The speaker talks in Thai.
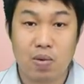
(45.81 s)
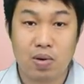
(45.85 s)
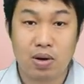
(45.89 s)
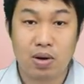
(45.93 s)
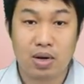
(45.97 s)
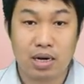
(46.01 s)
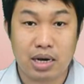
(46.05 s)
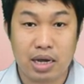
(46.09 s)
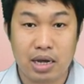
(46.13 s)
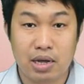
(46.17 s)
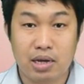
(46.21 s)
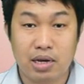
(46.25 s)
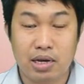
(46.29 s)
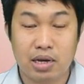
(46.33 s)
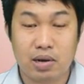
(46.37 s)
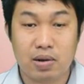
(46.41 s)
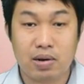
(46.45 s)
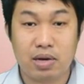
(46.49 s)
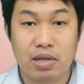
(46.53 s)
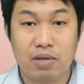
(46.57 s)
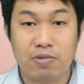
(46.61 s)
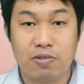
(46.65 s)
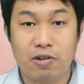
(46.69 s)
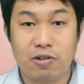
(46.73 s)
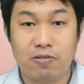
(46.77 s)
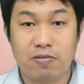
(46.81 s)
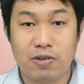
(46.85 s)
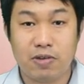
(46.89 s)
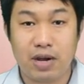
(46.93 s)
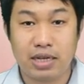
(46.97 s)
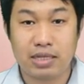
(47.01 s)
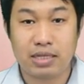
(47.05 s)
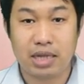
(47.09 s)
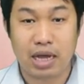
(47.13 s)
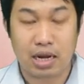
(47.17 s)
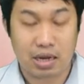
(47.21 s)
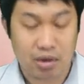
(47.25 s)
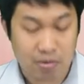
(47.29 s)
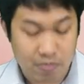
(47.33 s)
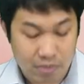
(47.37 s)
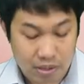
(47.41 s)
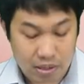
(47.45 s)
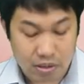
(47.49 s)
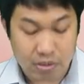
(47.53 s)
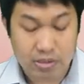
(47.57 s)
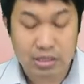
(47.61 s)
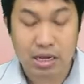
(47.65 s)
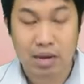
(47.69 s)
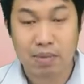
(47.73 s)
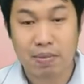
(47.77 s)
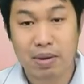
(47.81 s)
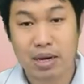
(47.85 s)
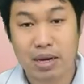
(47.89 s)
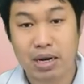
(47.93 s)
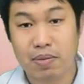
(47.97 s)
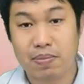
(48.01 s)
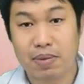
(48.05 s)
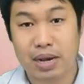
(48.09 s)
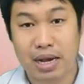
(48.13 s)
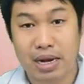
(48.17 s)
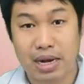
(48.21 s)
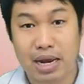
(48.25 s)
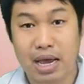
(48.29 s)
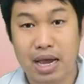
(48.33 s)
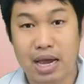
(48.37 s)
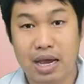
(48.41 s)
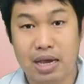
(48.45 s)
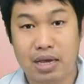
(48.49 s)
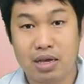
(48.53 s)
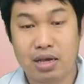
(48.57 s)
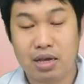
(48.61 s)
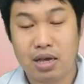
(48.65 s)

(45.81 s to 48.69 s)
ลต์นะในกรณีไฟฟ้าตัดมันก็สามารถทำงานได้